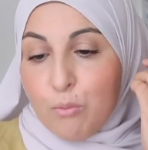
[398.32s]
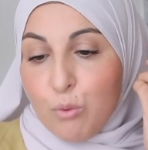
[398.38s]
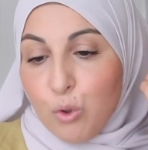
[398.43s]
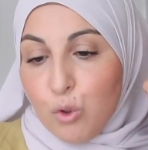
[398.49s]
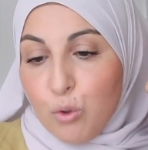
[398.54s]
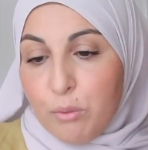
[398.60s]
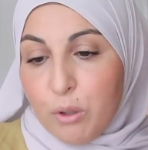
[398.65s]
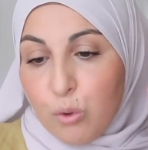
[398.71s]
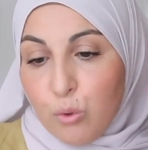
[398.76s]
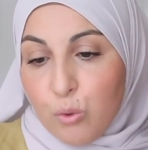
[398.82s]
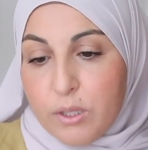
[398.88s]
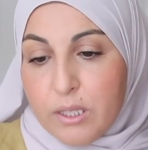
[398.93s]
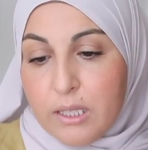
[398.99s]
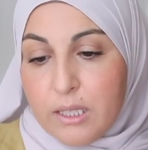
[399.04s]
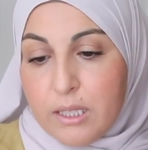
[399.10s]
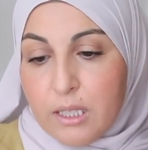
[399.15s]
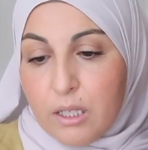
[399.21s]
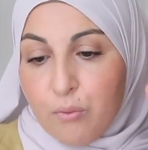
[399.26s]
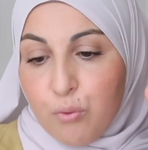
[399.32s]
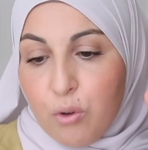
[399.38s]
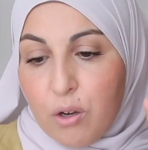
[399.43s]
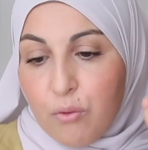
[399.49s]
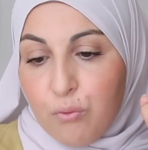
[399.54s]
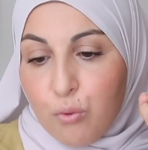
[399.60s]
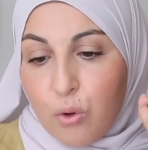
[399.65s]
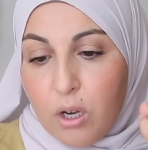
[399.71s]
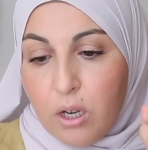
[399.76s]
Elle me demande aussi s'il faut
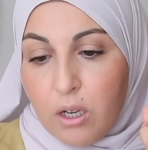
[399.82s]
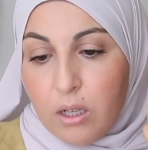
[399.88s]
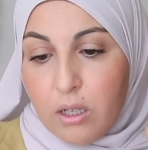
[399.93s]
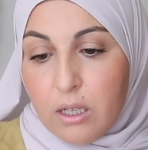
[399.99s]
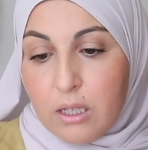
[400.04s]
avoir